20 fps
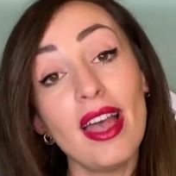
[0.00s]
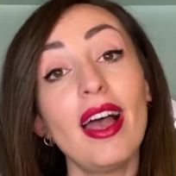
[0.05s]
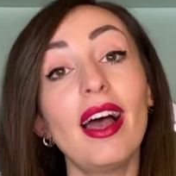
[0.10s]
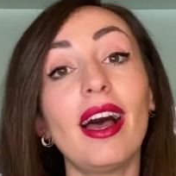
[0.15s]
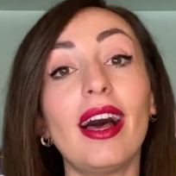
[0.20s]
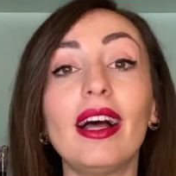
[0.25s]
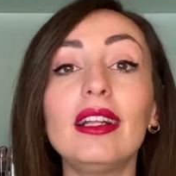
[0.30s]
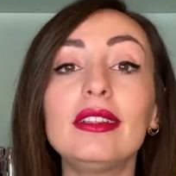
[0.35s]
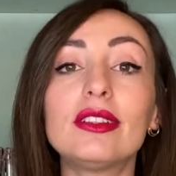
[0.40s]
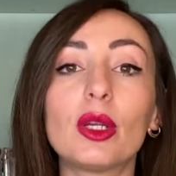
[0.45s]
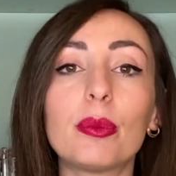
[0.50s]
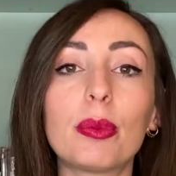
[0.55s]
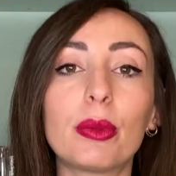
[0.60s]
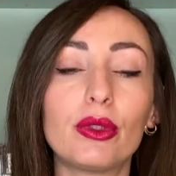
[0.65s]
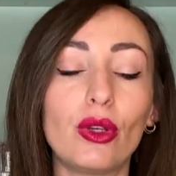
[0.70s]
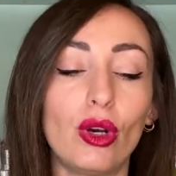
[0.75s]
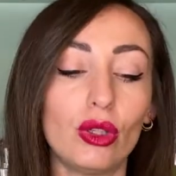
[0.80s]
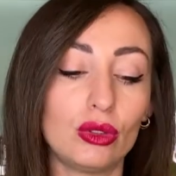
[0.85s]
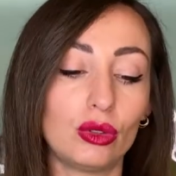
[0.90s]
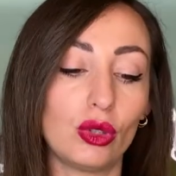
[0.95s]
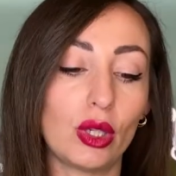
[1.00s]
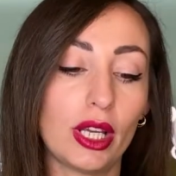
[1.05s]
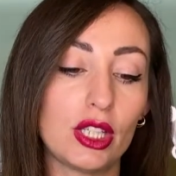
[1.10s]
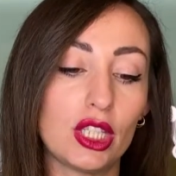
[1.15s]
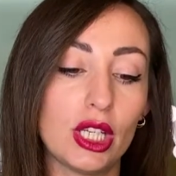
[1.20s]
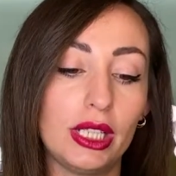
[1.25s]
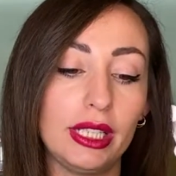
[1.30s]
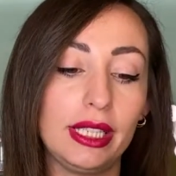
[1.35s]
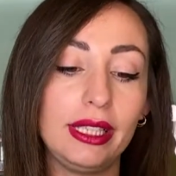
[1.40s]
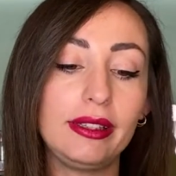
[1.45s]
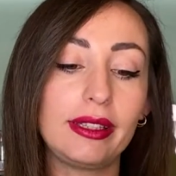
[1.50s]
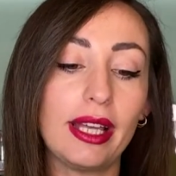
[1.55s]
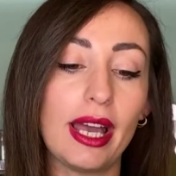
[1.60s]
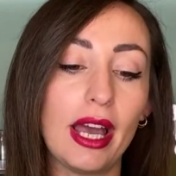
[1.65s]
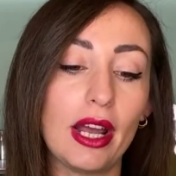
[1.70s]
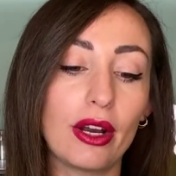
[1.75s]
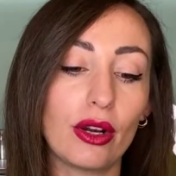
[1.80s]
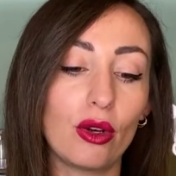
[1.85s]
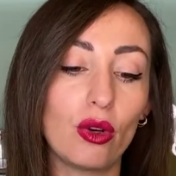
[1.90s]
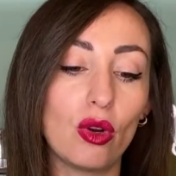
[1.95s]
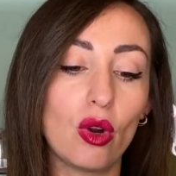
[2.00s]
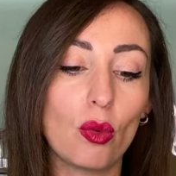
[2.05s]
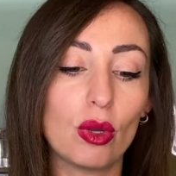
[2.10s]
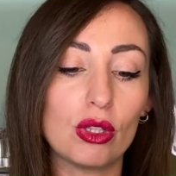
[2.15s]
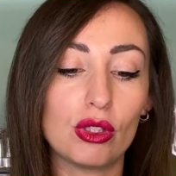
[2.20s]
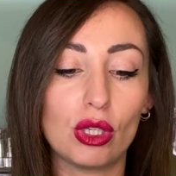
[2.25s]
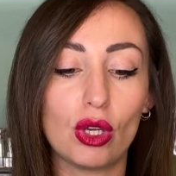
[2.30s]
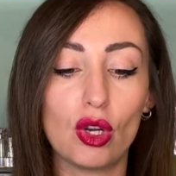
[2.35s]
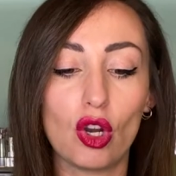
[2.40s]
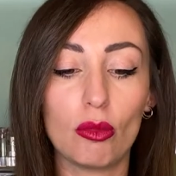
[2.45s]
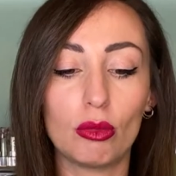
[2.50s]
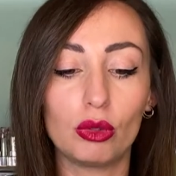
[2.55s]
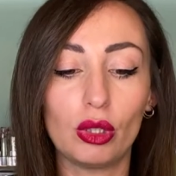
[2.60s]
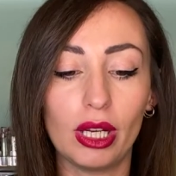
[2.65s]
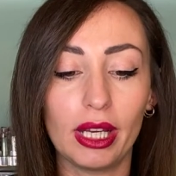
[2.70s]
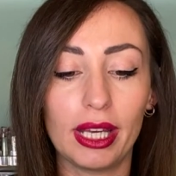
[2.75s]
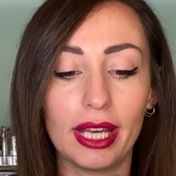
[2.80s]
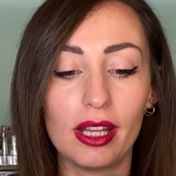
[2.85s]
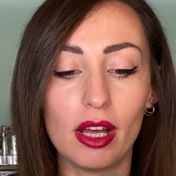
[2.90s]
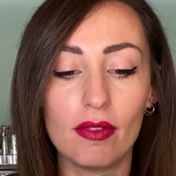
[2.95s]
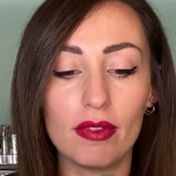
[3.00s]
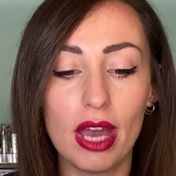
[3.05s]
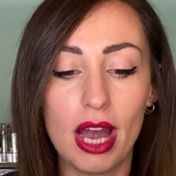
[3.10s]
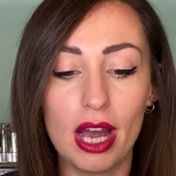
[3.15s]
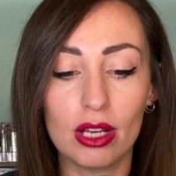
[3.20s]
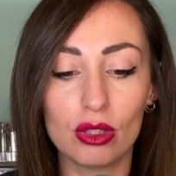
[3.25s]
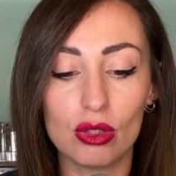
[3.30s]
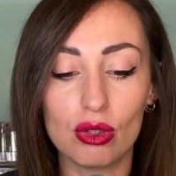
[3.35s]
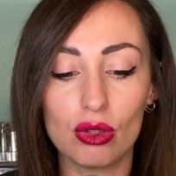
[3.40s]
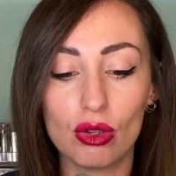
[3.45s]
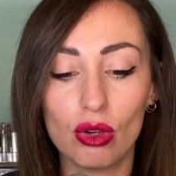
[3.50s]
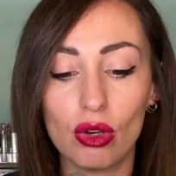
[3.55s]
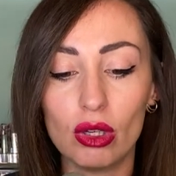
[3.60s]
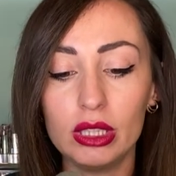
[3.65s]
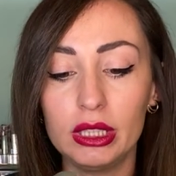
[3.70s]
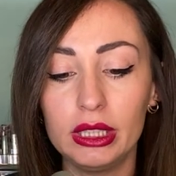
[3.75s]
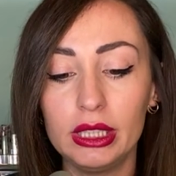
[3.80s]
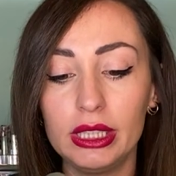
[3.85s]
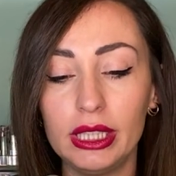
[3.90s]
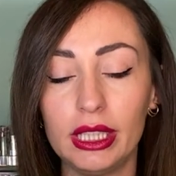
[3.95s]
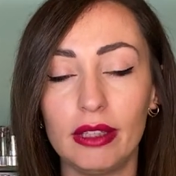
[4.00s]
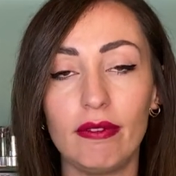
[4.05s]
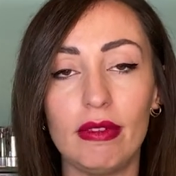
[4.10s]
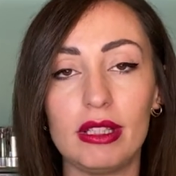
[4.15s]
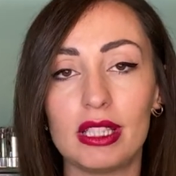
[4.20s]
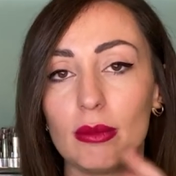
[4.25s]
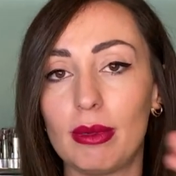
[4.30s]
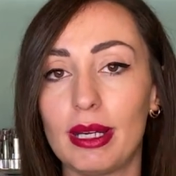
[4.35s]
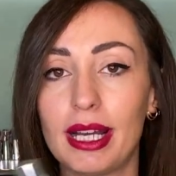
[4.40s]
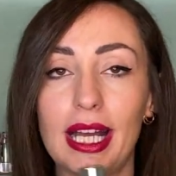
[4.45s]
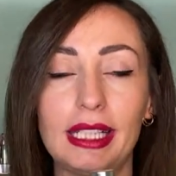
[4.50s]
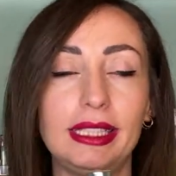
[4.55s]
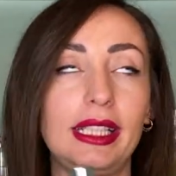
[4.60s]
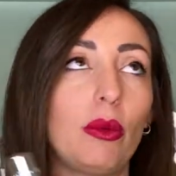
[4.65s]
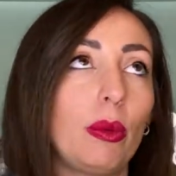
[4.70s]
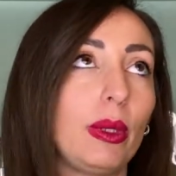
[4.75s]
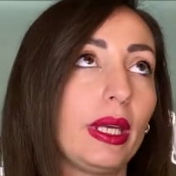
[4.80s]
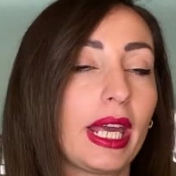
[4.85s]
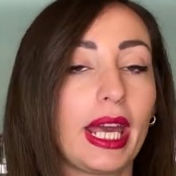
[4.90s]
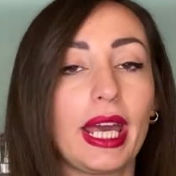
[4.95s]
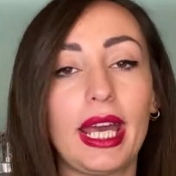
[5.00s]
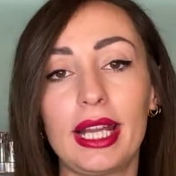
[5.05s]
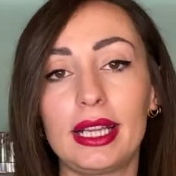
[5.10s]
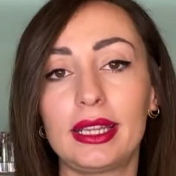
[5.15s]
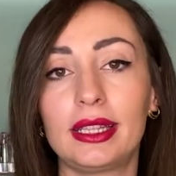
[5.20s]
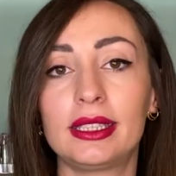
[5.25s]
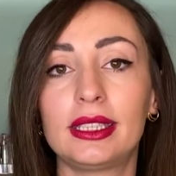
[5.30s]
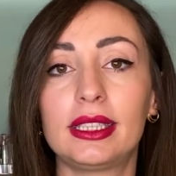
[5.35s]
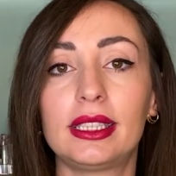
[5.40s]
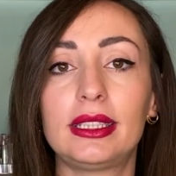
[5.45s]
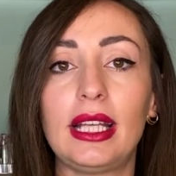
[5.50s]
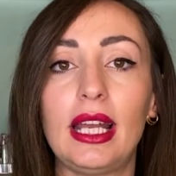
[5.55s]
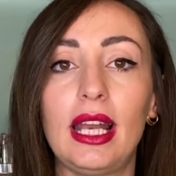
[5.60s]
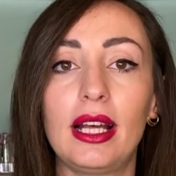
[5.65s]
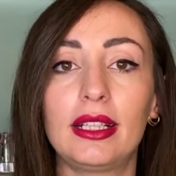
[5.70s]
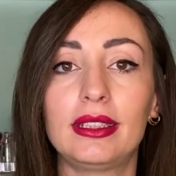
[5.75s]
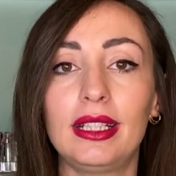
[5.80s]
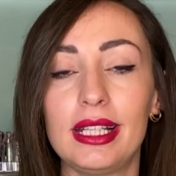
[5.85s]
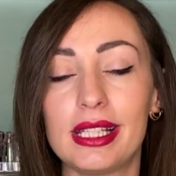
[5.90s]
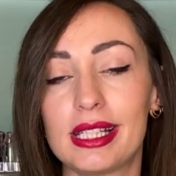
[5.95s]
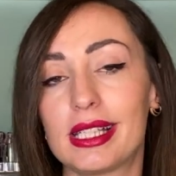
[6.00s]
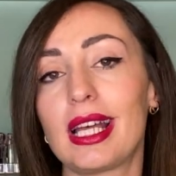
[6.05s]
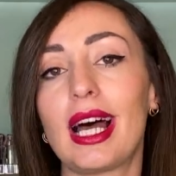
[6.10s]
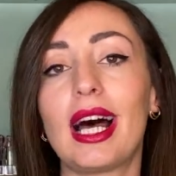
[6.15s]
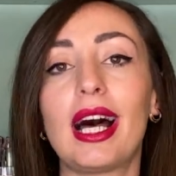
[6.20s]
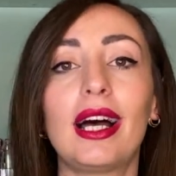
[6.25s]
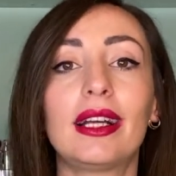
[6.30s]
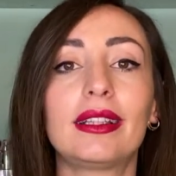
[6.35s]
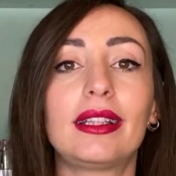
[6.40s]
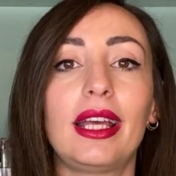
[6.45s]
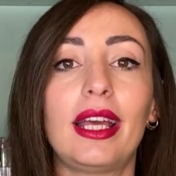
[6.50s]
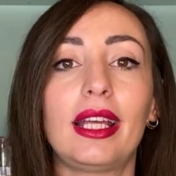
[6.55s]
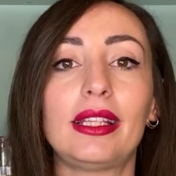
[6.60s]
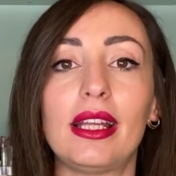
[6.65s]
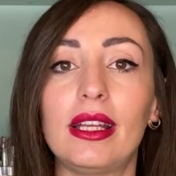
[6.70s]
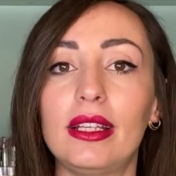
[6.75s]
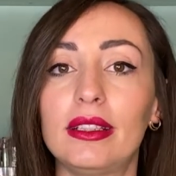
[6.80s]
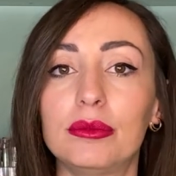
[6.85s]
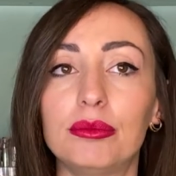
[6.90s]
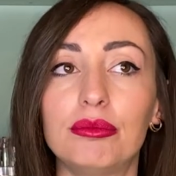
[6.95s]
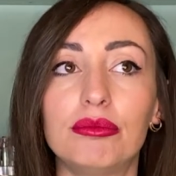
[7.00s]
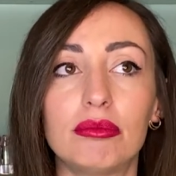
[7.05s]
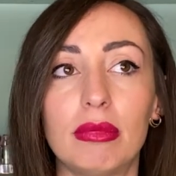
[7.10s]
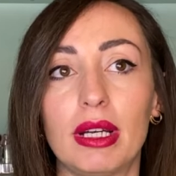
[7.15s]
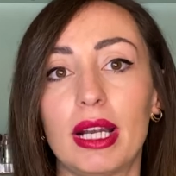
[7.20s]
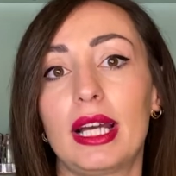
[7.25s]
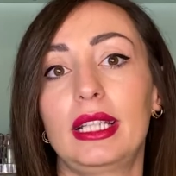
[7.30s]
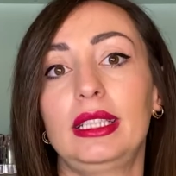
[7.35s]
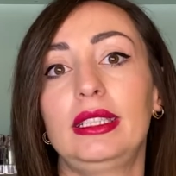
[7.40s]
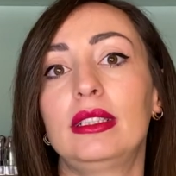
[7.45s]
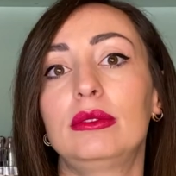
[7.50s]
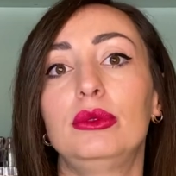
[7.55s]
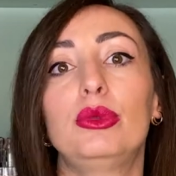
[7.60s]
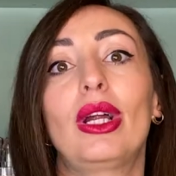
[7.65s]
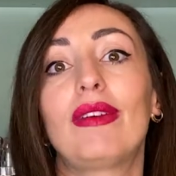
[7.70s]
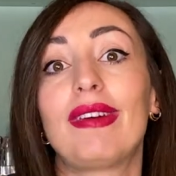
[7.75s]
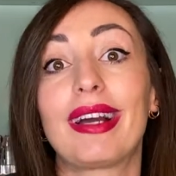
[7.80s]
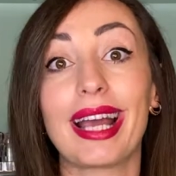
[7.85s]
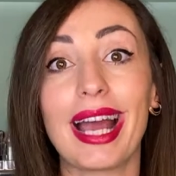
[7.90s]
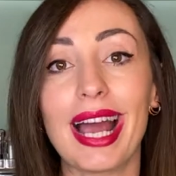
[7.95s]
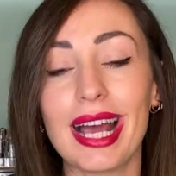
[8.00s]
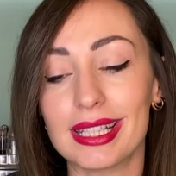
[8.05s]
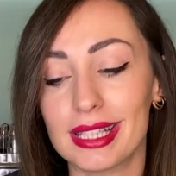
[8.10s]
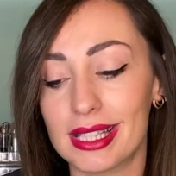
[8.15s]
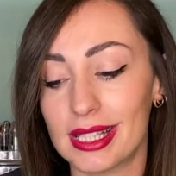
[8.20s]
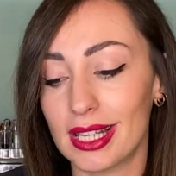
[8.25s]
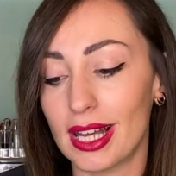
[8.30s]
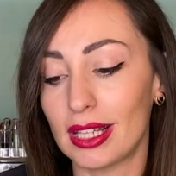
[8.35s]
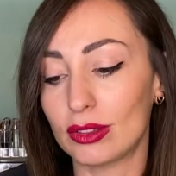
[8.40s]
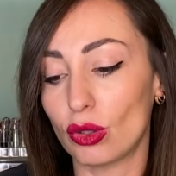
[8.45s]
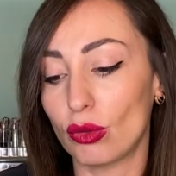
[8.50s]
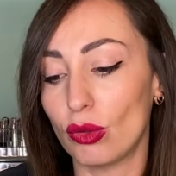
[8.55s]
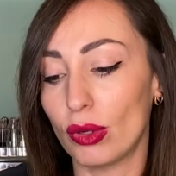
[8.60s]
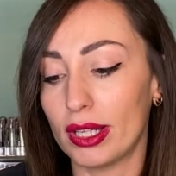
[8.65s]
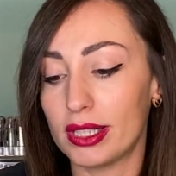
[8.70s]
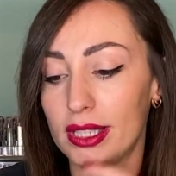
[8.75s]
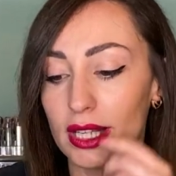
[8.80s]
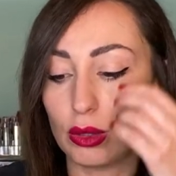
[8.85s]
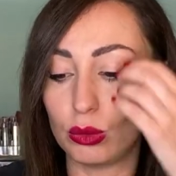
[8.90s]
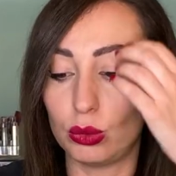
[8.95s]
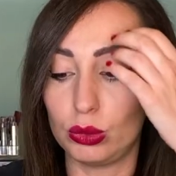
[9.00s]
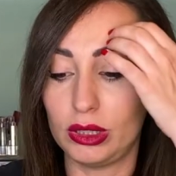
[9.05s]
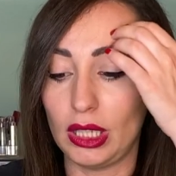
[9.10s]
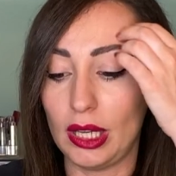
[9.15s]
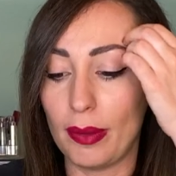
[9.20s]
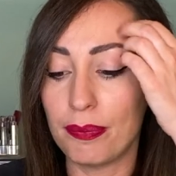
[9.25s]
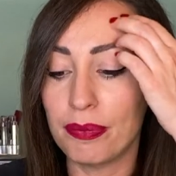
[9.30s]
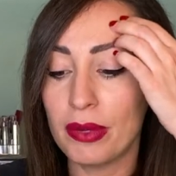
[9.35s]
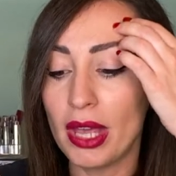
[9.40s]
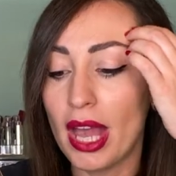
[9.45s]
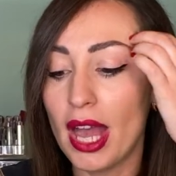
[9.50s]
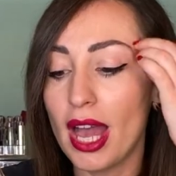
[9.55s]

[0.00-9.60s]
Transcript: Altro prodotto che c'è all'interno, questo è comodo anche da viaggio, in vista magari del weekend, dell'estate, dell magari di una vacanza, trovo che sia utile.